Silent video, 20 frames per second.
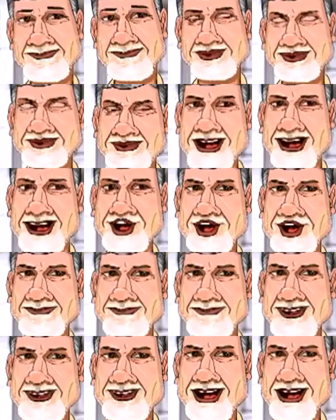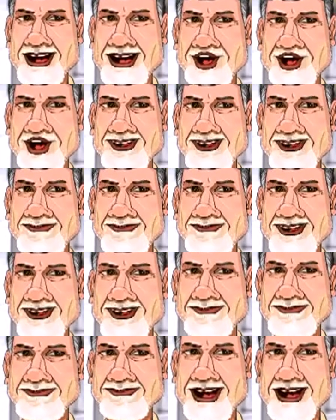మనకి ఇంకా చాలా క్లియర్గా
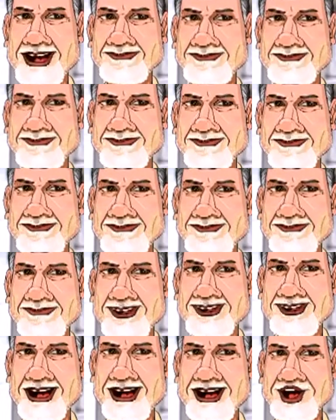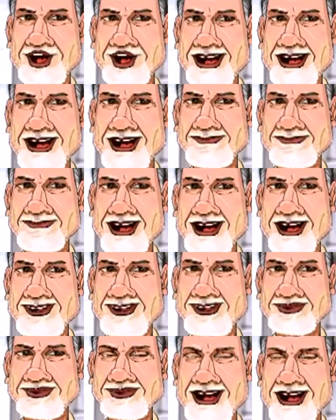తెలుస్తూ ఉంది మేము ఆ మాదిరిగా
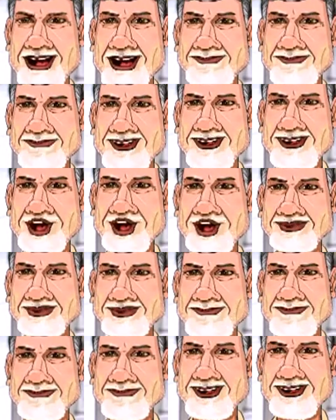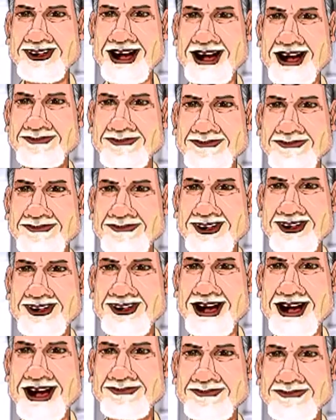ముందుకు పోతా ఉన్నా ఆ విషయాన్ని మీరు
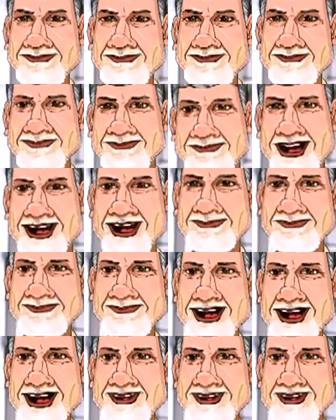గుర్తుంచుకోవాలి ఏం మాట్లాడుతా